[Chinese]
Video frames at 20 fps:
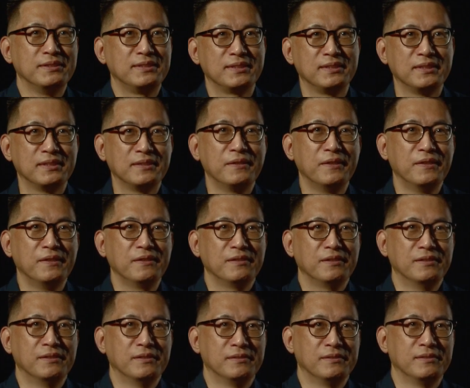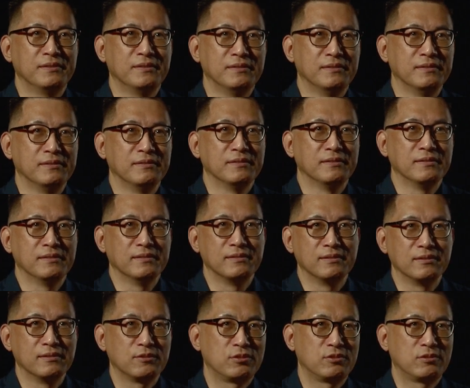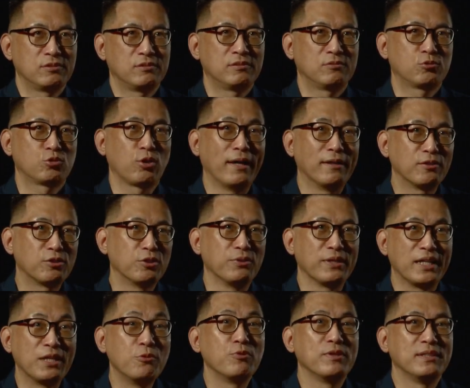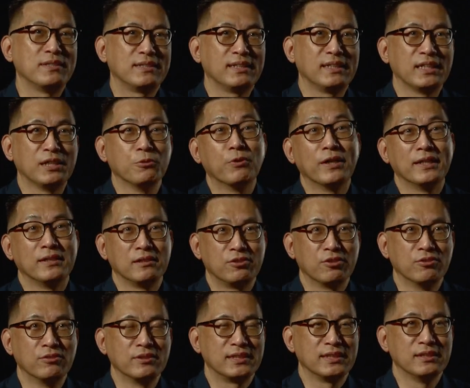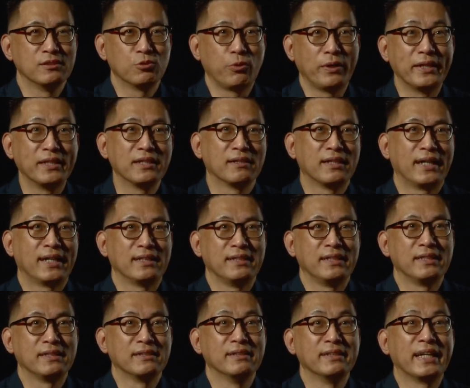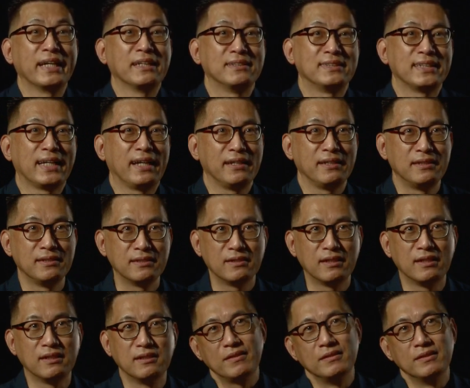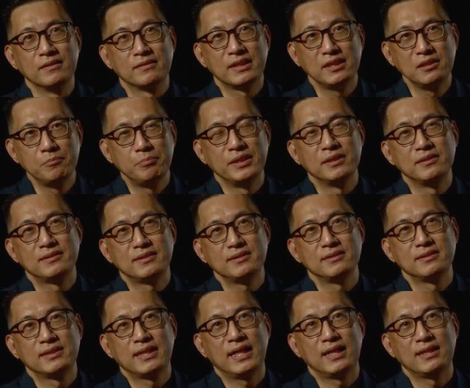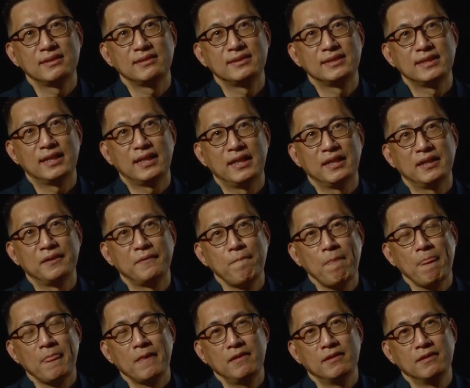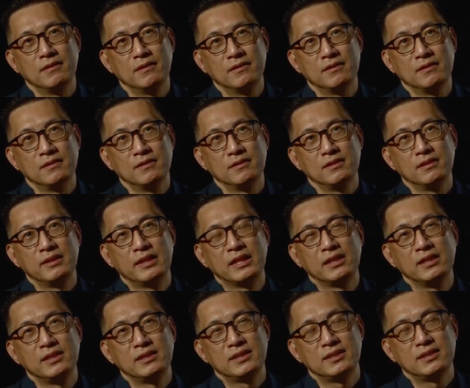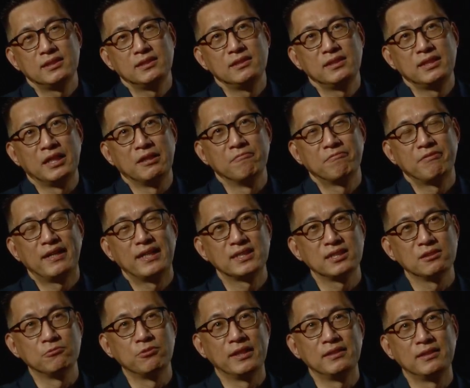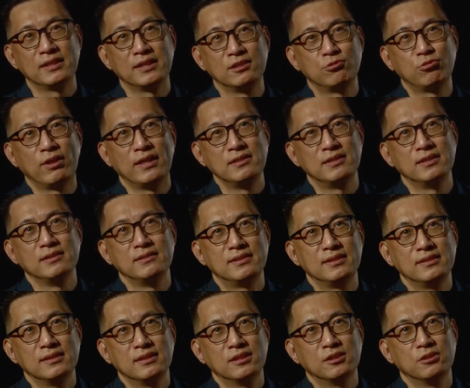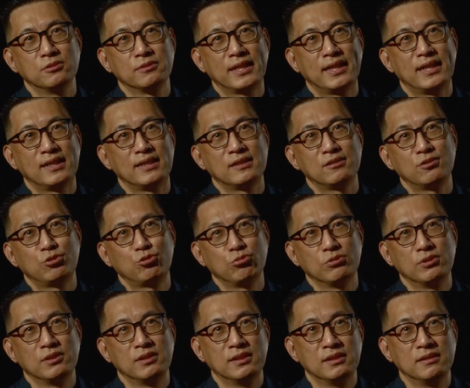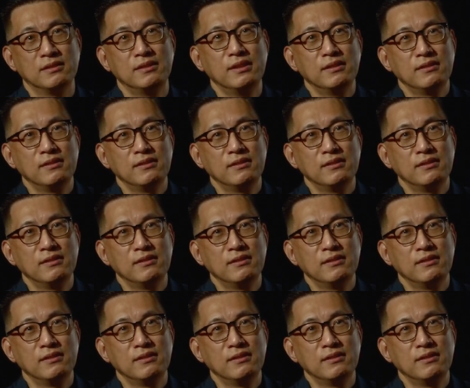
些呃呃呃传统音乐性以外的东西，回到他的一个内在。特别是他在二零一七年发行完那个专辑之后，他做了